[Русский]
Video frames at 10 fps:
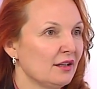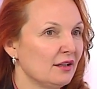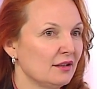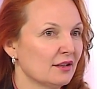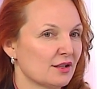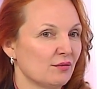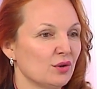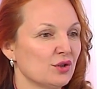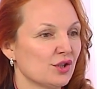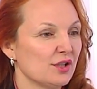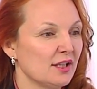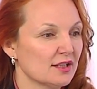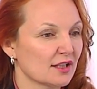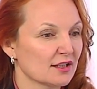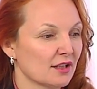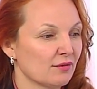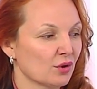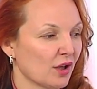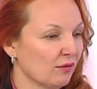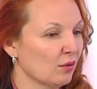И на сегодняшний день сказать,
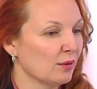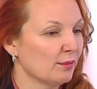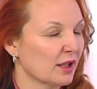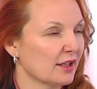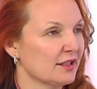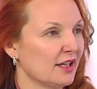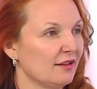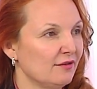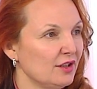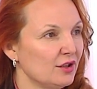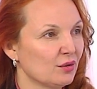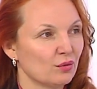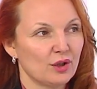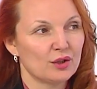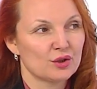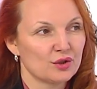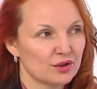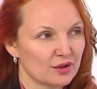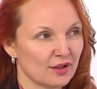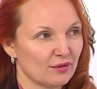вот кого бы мы хотели видеть, ну, я даже
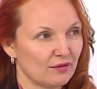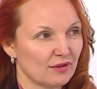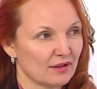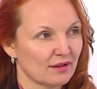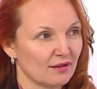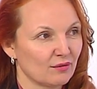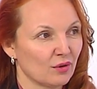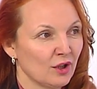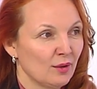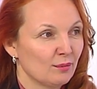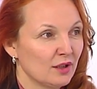не знаю, наверное, кого.